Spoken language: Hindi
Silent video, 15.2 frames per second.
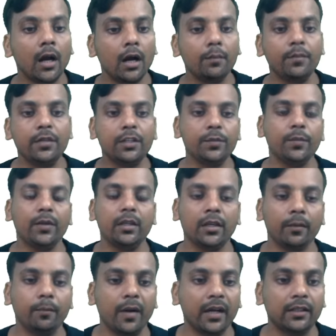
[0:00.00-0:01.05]
अब इसमें
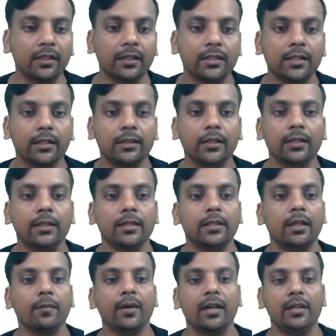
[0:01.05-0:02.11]
हम बात कर सकते हैं
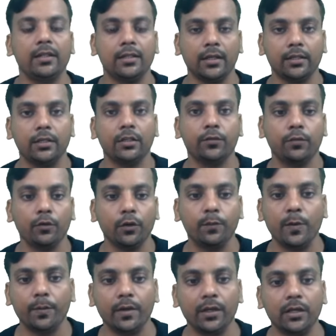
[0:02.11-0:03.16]
जैसे हमारा स्टासिक्स फोर
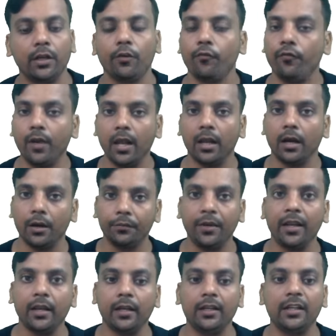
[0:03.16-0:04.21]
पेपर है फिलहाल अभी
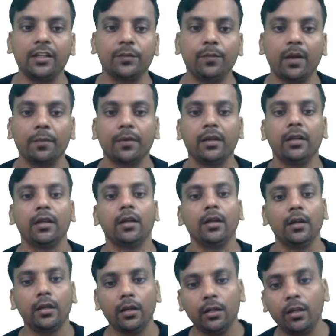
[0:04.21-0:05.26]
के लिए इसमें आपका ये
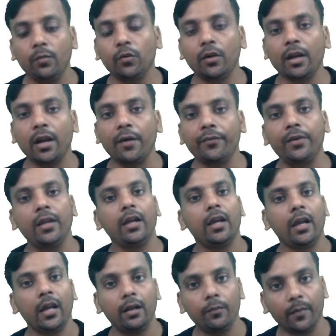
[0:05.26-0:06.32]
डिमोग्राफी
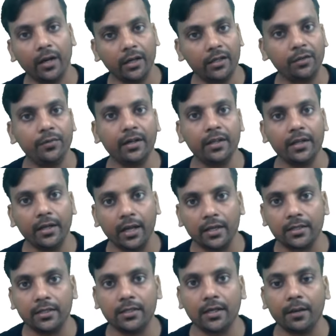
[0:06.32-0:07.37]
एंड मल्टीवेट
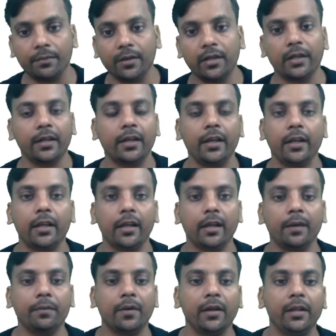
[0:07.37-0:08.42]
एनालिसिस आपके रखे गए हैं
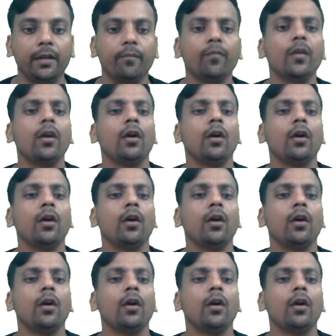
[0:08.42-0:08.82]
आपका ये